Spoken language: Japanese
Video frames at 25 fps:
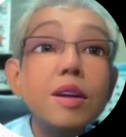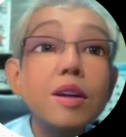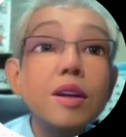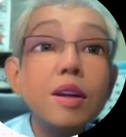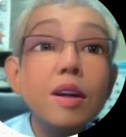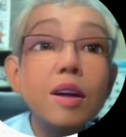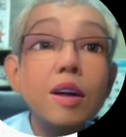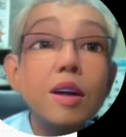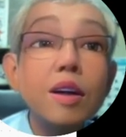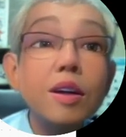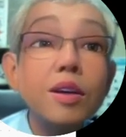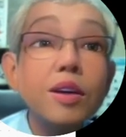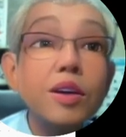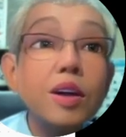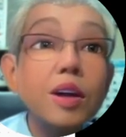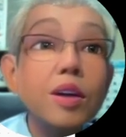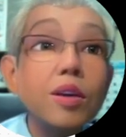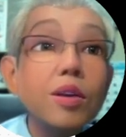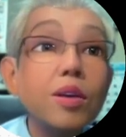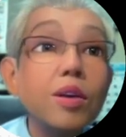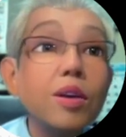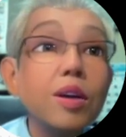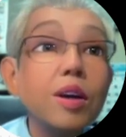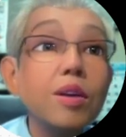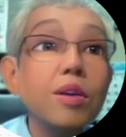なんかちゃ
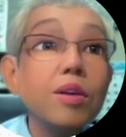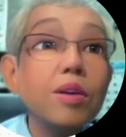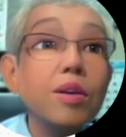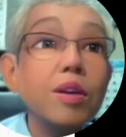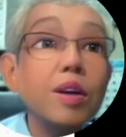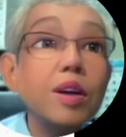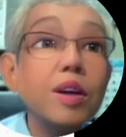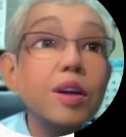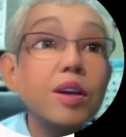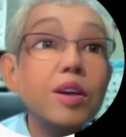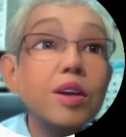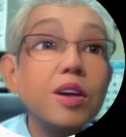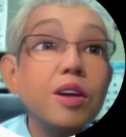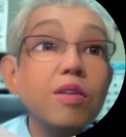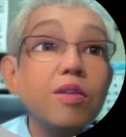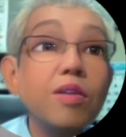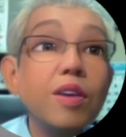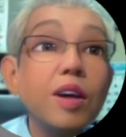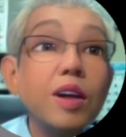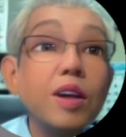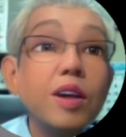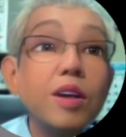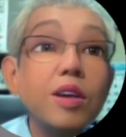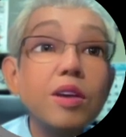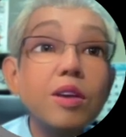んと出るのか心
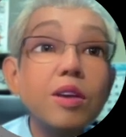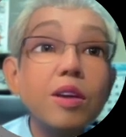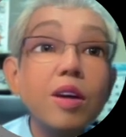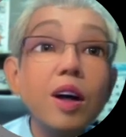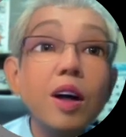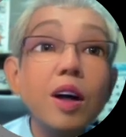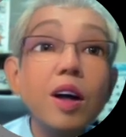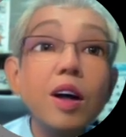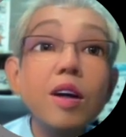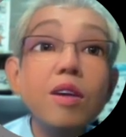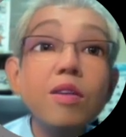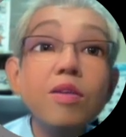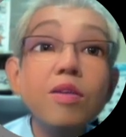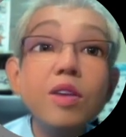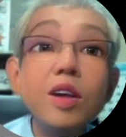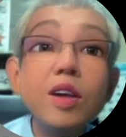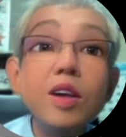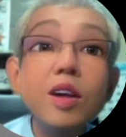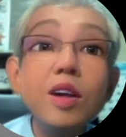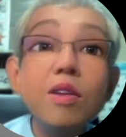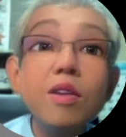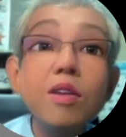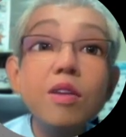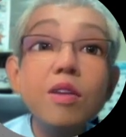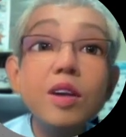配ですが、見
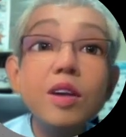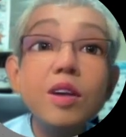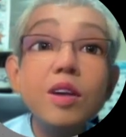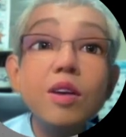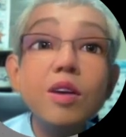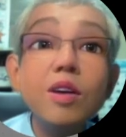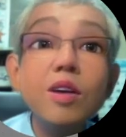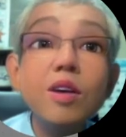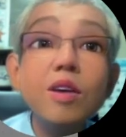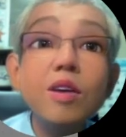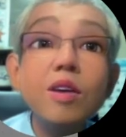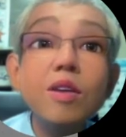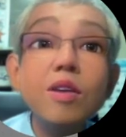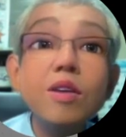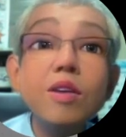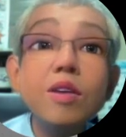てみましょ